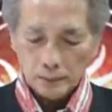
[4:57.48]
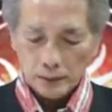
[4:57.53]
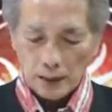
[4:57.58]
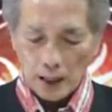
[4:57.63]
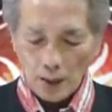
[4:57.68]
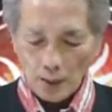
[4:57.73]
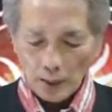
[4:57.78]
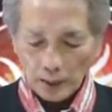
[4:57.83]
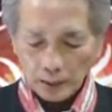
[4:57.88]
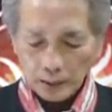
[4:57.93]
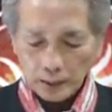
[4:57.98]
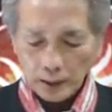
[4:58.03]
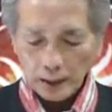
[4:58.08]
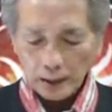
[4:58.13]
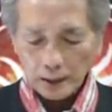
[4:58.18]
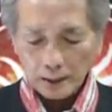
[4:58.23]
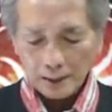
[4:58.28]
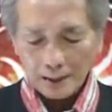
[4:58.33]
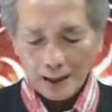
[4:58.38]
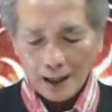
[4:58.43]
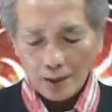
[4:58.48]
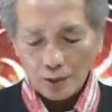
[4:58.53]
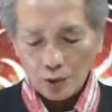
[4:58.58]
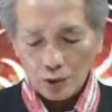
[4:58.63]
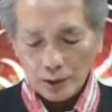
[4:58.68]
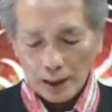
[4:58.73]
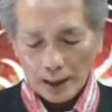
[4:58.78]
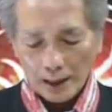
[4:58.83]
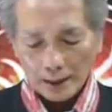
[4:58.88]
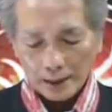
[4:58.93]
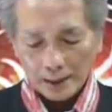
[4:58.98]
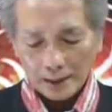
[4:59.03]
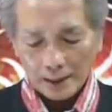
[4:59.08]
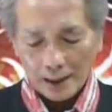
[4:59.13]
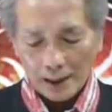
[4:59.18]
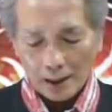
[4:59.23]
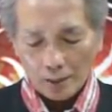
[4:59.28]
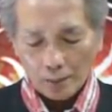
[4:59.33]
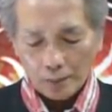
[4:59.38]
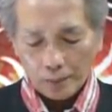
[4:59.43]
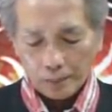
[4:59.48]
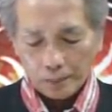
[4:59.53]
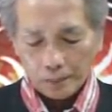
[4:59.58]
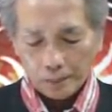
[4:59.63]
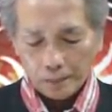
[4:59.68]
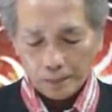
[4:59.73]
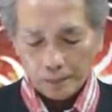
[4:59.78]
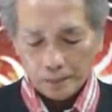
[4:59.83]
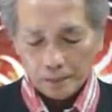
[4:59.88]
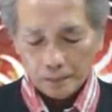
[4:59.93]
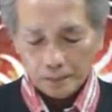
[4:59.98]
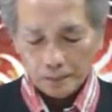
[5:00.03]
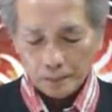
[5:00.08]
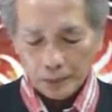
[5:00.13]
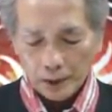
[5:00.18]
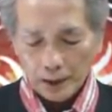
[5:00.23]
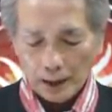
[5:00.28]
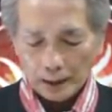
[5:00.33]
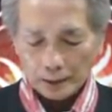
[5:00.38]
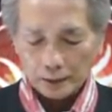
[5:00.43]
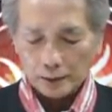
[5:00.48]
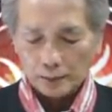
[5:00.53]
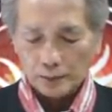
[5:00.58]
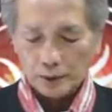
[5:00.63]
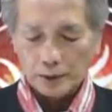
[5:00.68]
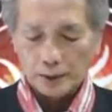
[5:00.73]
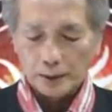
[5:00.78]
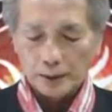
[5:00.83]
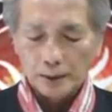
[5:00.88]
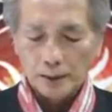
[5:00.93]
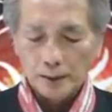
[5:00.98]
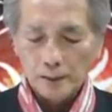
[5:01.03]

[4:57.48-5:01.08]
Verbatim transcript: ดาวอาทิตย์ดาวจันทร์ดาวพระหัสบดี